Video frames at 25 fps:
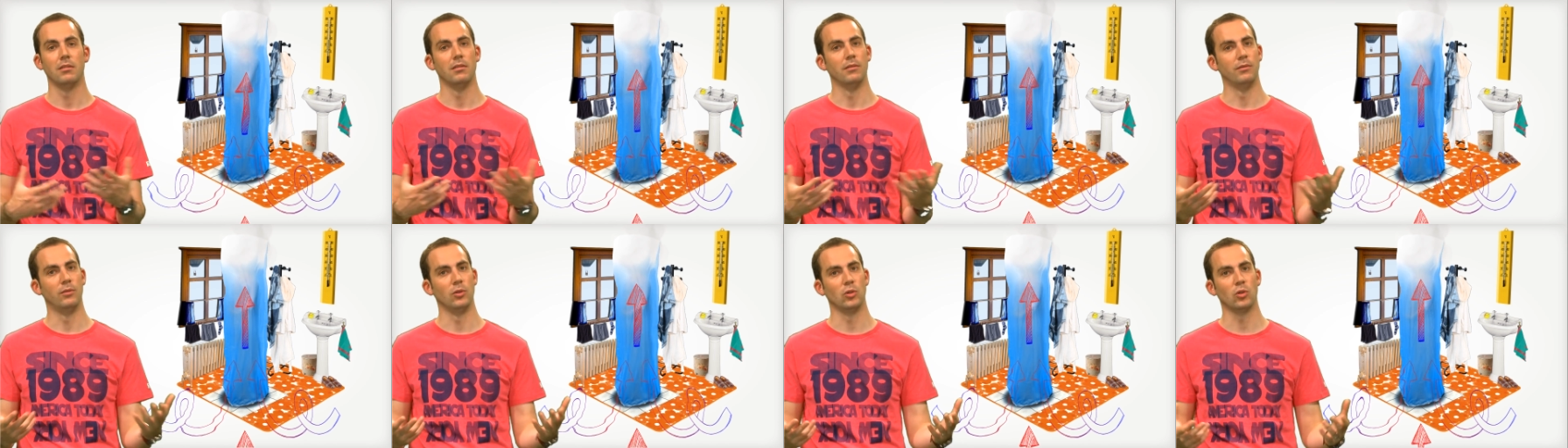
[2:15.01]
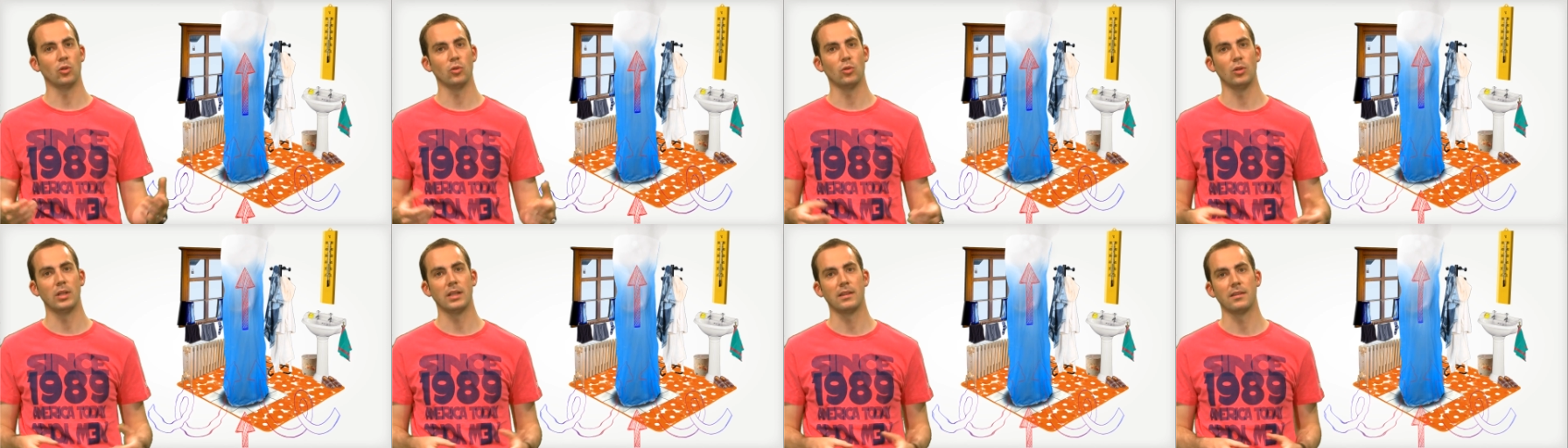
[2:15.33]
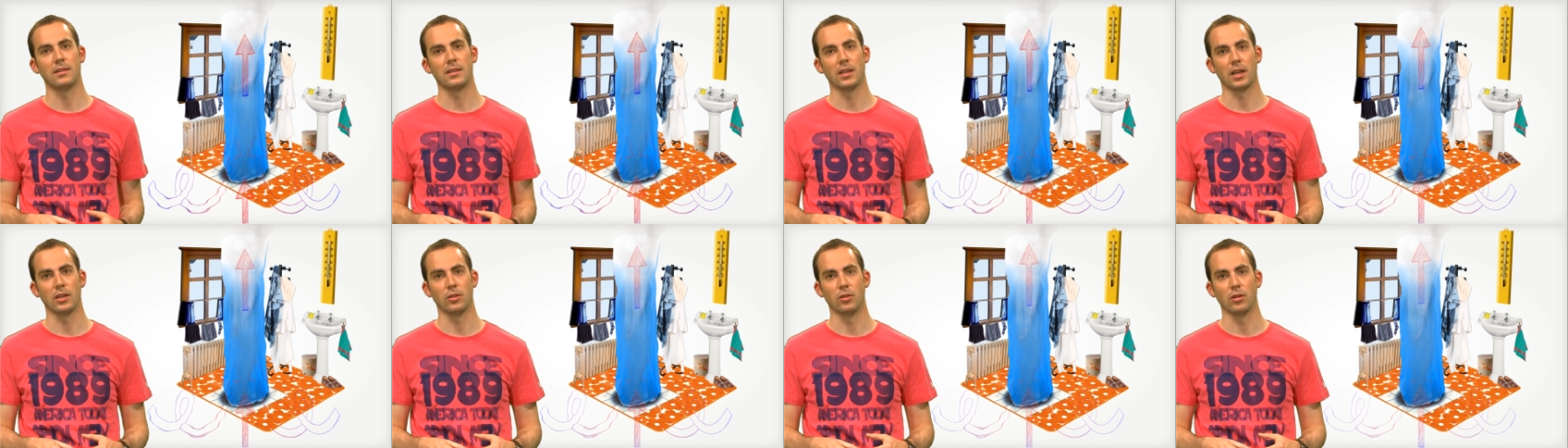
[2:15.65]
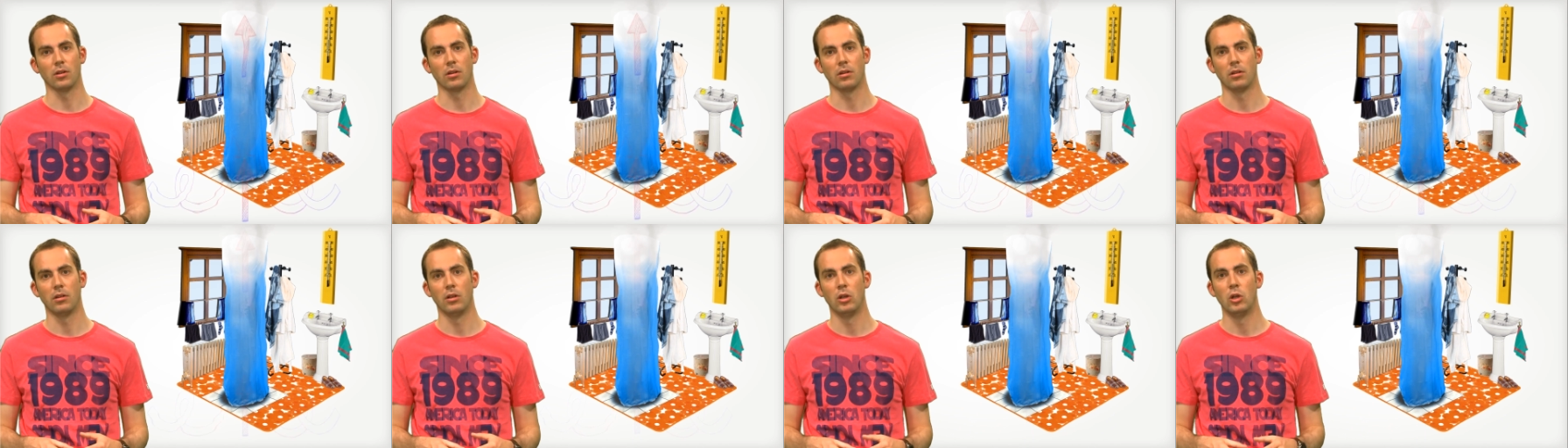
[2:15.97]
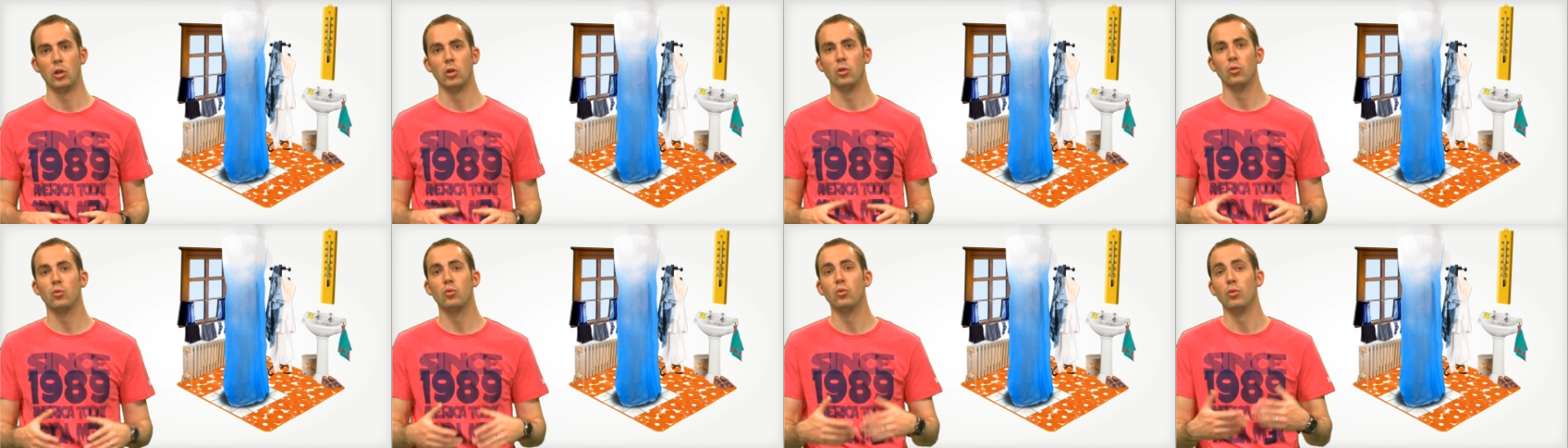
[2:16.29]
venant de l'extérieur,
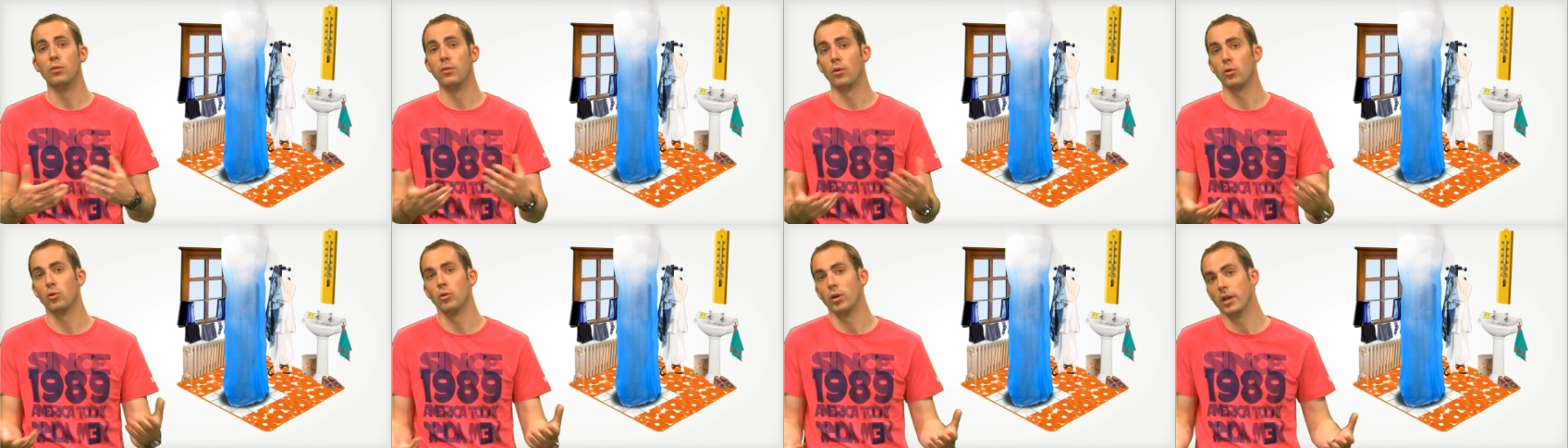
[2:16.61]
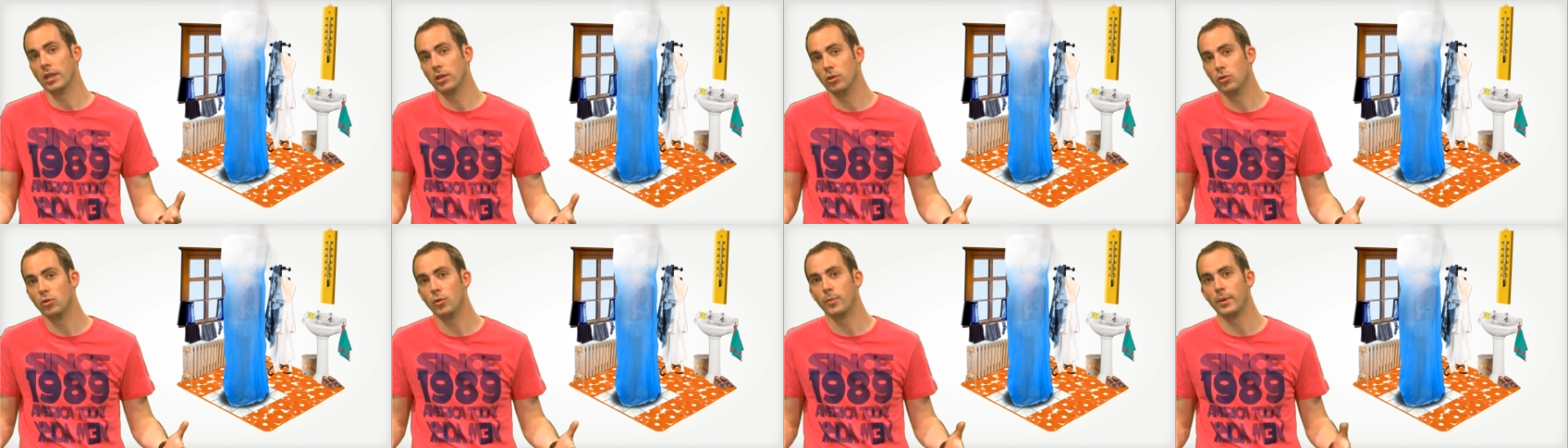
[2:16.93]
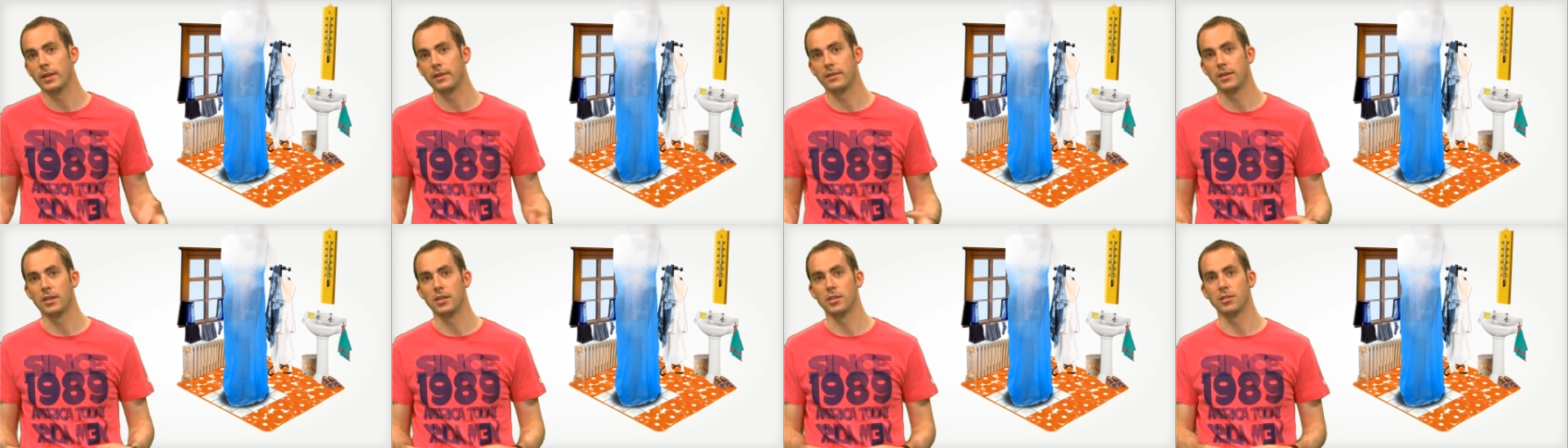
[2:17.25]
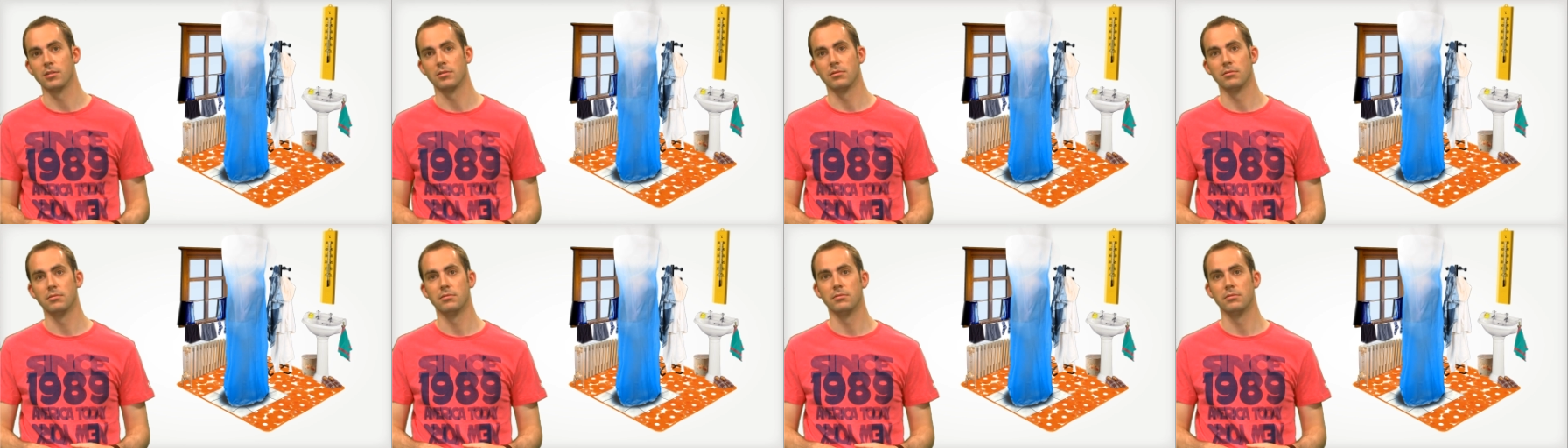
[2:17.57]
soulevant le rideau au passage.